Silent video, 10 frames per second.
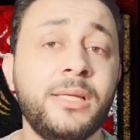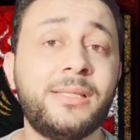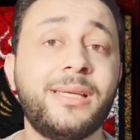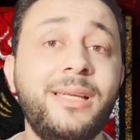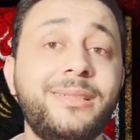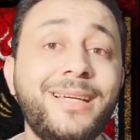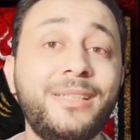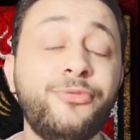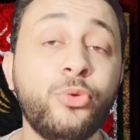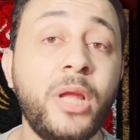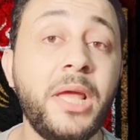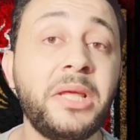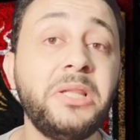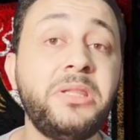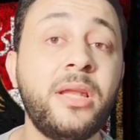سجل تهديفه
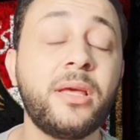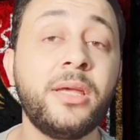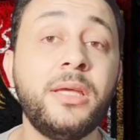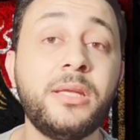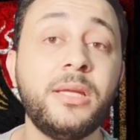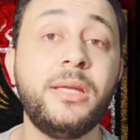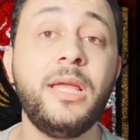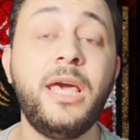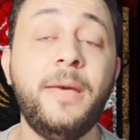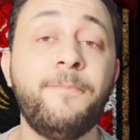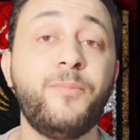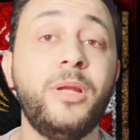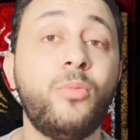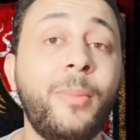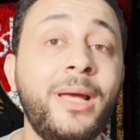قليل جدا غير اللاعب
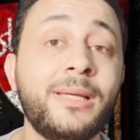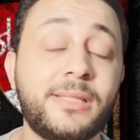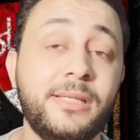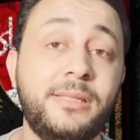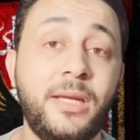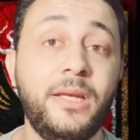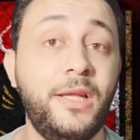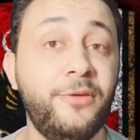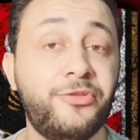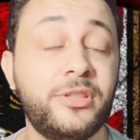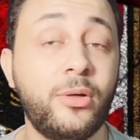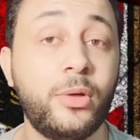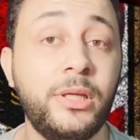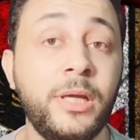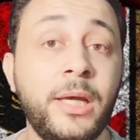المميز جدا لعب في
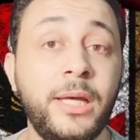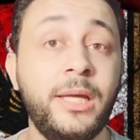الدوري